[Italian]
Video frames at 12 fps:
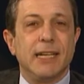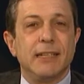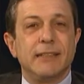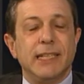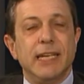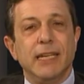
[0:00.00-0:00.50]
ad
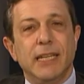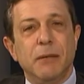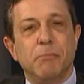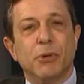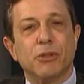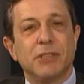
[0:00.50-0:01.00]
altri
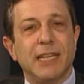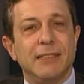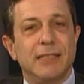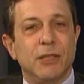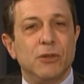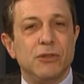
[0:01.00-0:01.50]

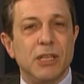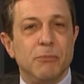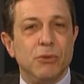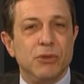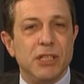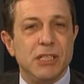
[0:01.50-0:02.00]
importanti
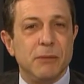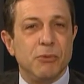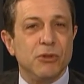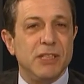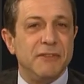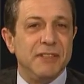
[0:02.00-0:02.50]
contributi si
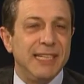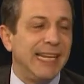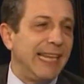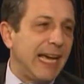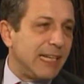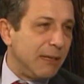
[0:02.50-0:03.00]
può
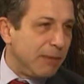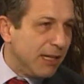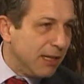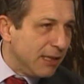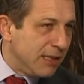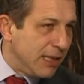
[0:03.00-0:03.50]
definire l'anima
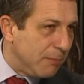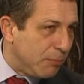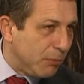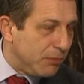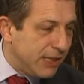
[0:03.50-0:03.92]
del,